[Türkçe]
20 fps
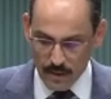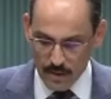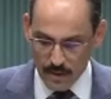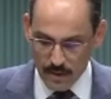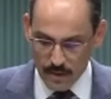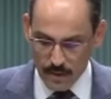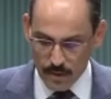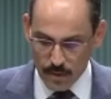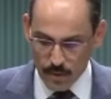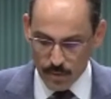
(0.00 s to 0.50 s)

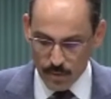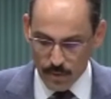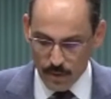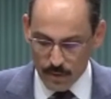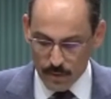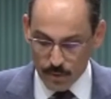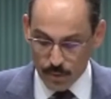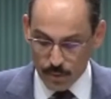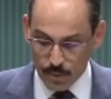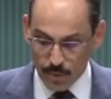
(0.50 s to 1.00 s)
Askeri
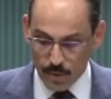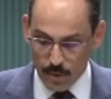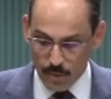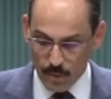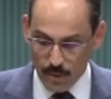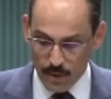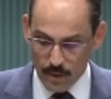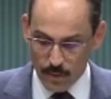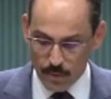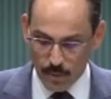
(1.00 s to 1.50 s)
Şura, Şura
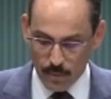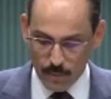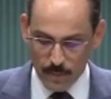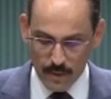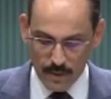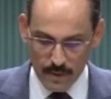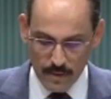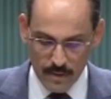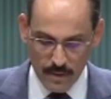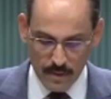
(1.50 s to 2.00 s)
olağan
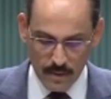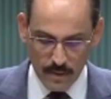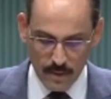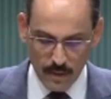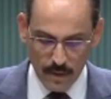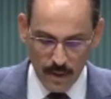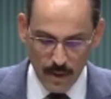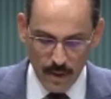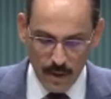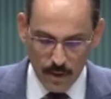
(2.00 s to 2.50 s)

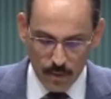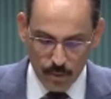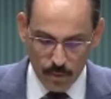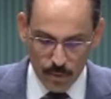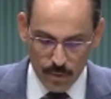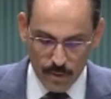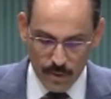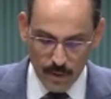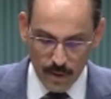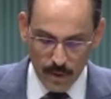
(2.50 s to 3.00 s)
toplantısında
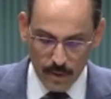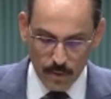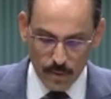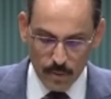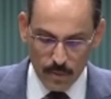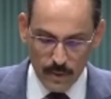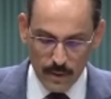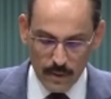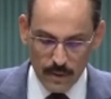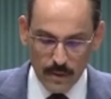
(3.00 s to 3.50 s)
Türk Silahlı
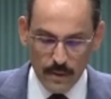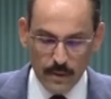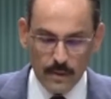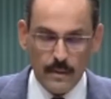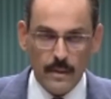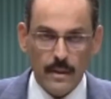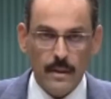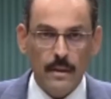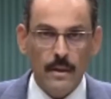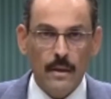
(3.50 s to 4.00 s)

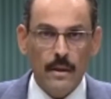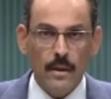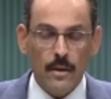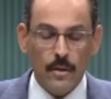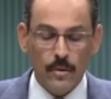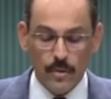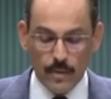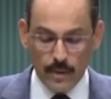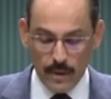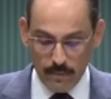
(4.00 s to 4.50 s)
Kuvvetleri'nde
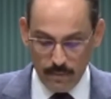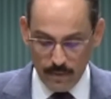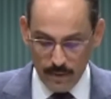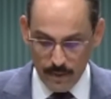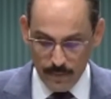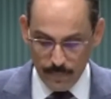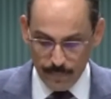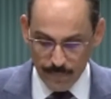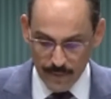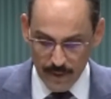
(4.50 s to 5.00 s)

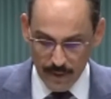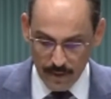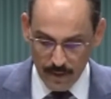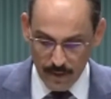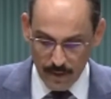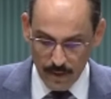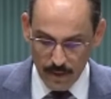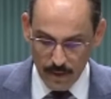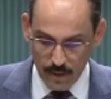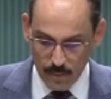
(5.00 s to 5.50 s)
görevli
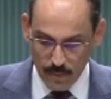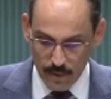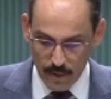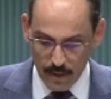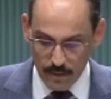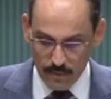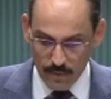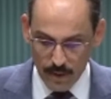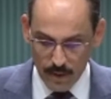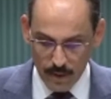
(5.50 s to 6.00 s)
general,
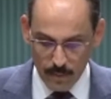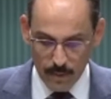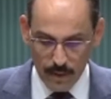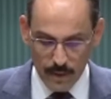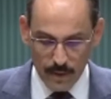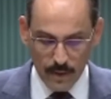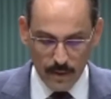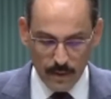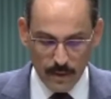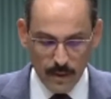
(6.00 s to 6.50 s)
amiral ve
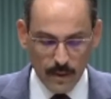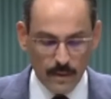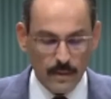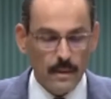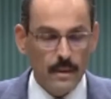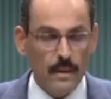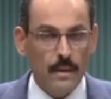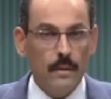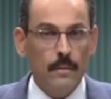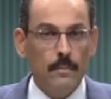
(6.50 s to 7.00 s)
albaylardan
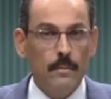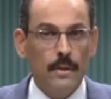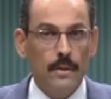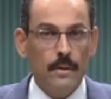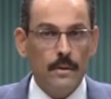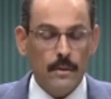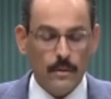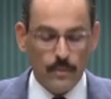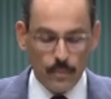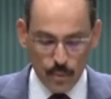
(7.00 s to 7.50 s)

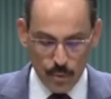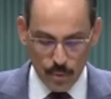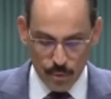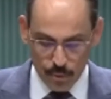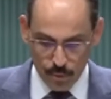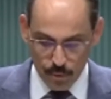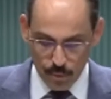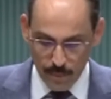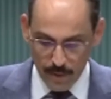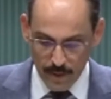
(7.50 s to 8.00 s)
bir üst
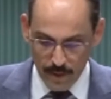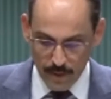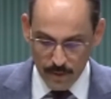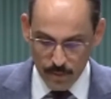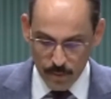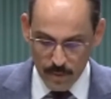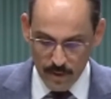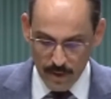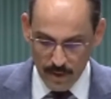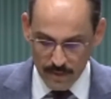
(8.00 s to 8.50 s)
rütbeye
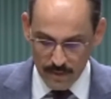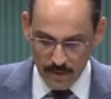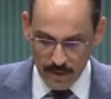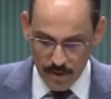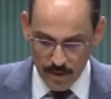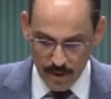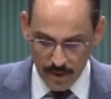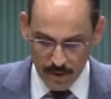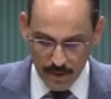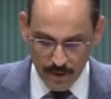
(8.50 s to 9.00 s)

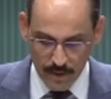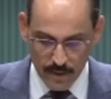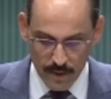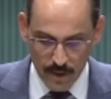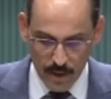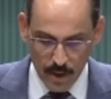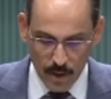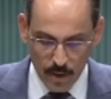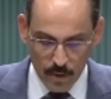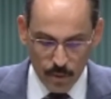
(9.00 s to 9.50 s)
yükseltilecekler,
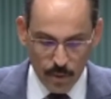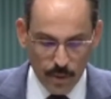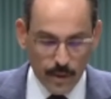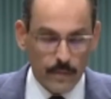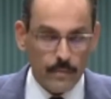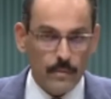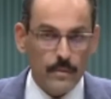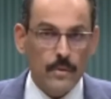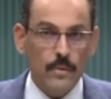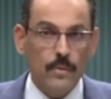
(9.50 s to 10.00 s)

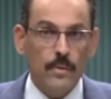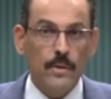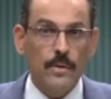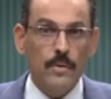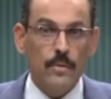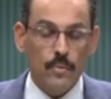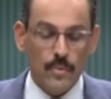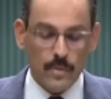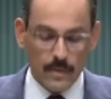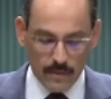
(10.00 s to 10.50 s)
görev
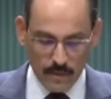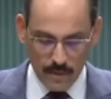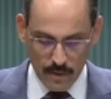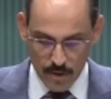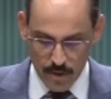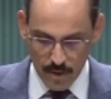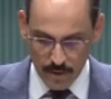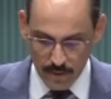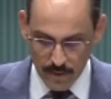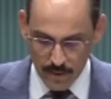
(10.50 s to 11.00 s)
süresi
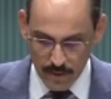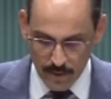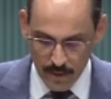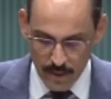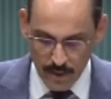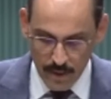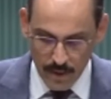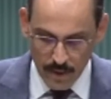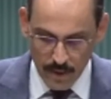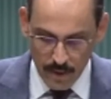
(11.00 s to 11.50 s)
uzatılacaklar,
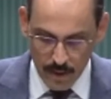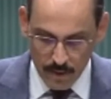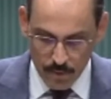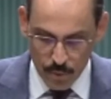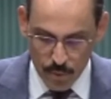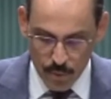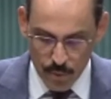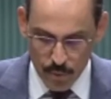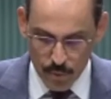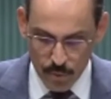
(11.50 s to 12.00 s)

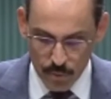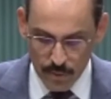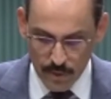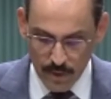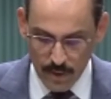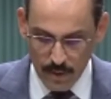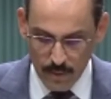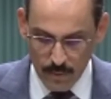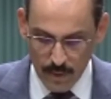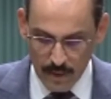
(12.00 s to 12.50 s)

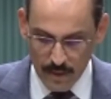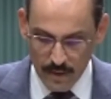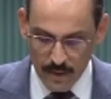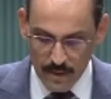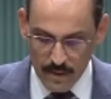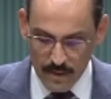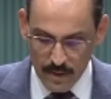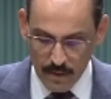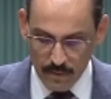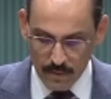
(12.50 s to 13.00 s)
kadrosuzluktan
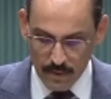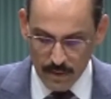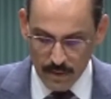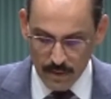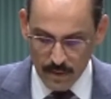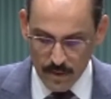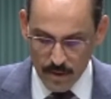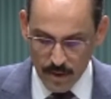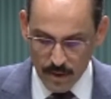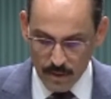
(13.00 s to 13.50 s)
emekliye sevk
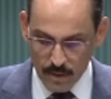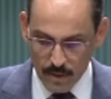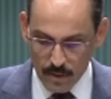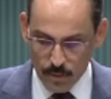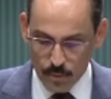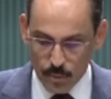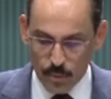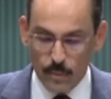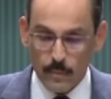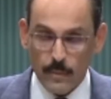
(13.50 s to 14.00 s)

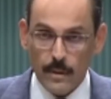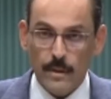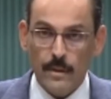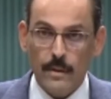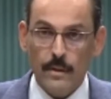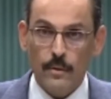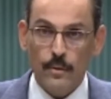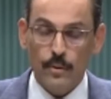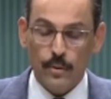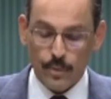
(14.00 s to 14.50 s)
edileceklerin
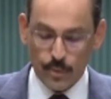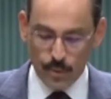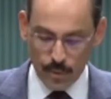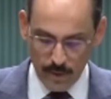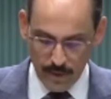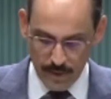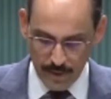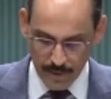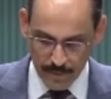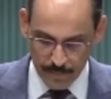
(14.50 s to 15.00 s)
durumları
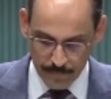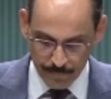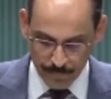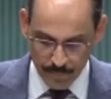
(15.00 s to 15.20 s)
görüşülerek